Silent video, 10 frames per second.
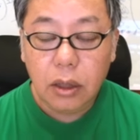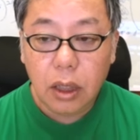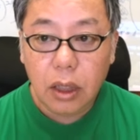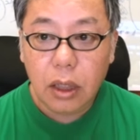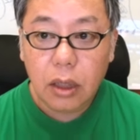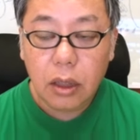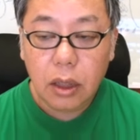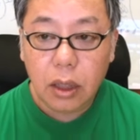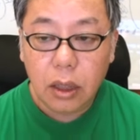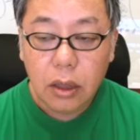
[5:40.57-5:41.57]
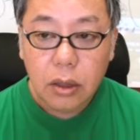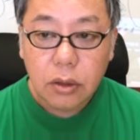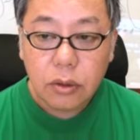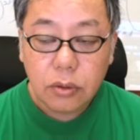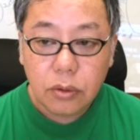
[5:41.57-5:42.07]
否定。で、
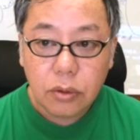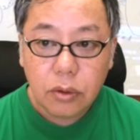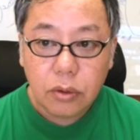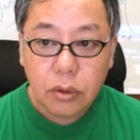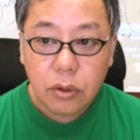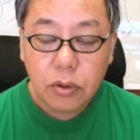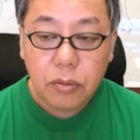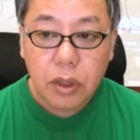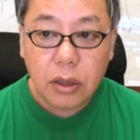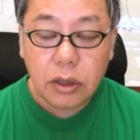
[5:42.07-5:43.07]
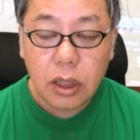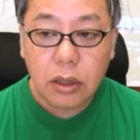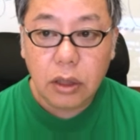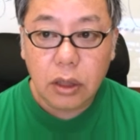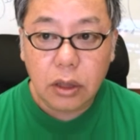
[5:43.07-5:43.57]
その、これをまあさ
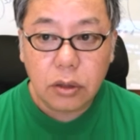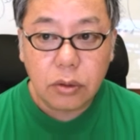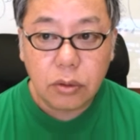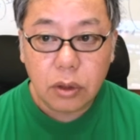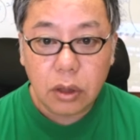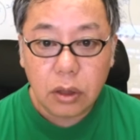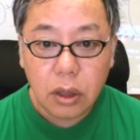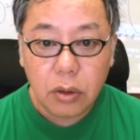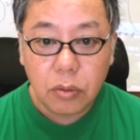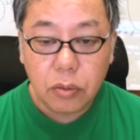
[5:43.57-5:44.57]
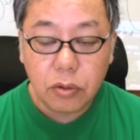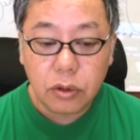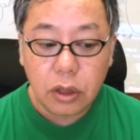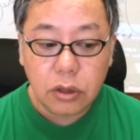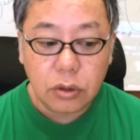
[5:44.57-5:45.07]
らに、そのね、
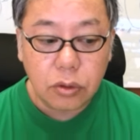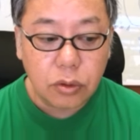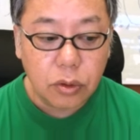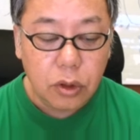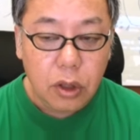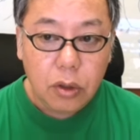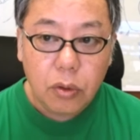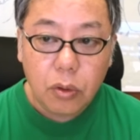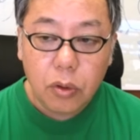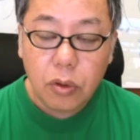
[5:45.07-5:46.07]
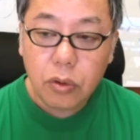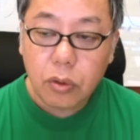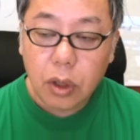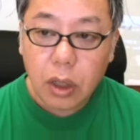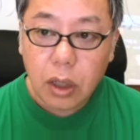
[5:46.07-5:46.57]
僕たちのその、心
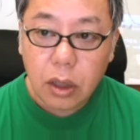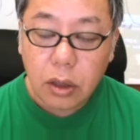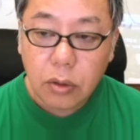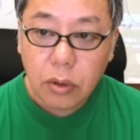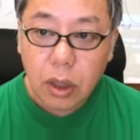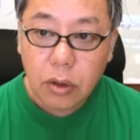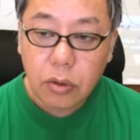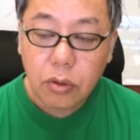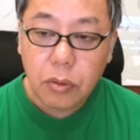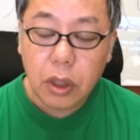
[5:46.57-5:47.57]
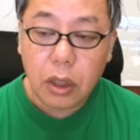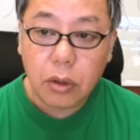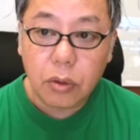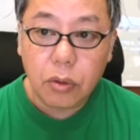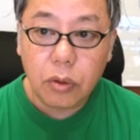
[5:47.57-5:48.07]
とか体の反応みたい
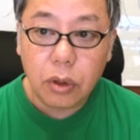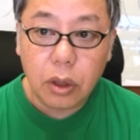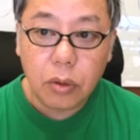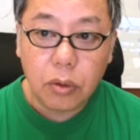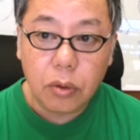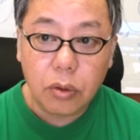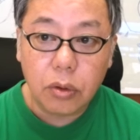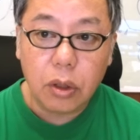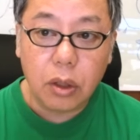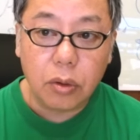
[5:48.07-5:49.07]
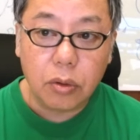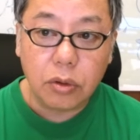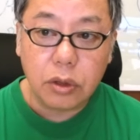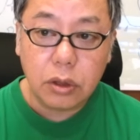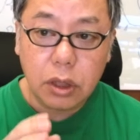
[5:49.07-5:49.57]
なところで、こ
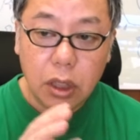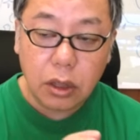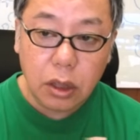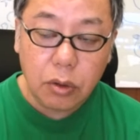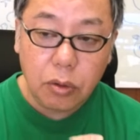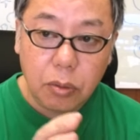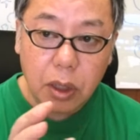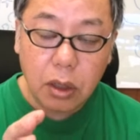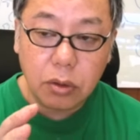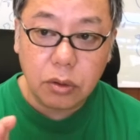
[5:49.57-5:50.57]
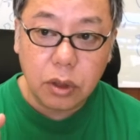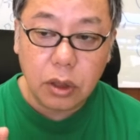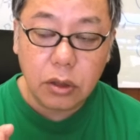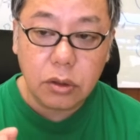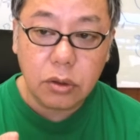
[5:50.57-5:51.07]
う、さらに細かくお
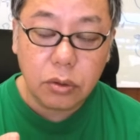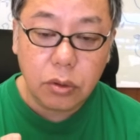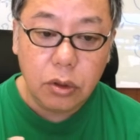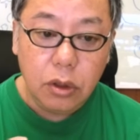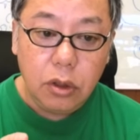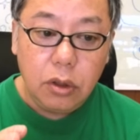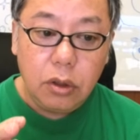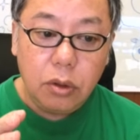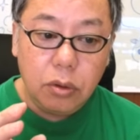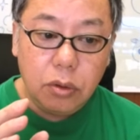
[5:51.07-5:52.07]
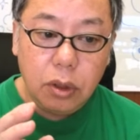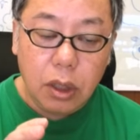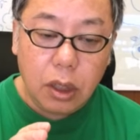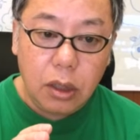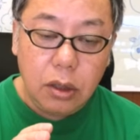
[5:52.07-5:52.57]
話しすると、要
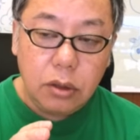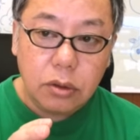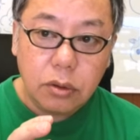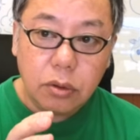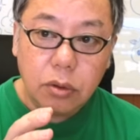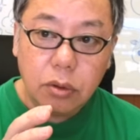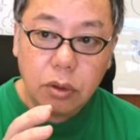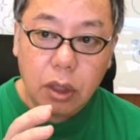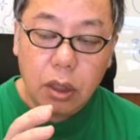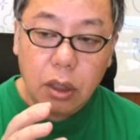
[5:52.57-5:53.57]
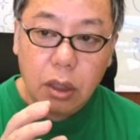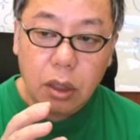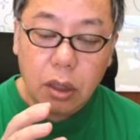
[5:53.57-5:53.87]
は、そのね、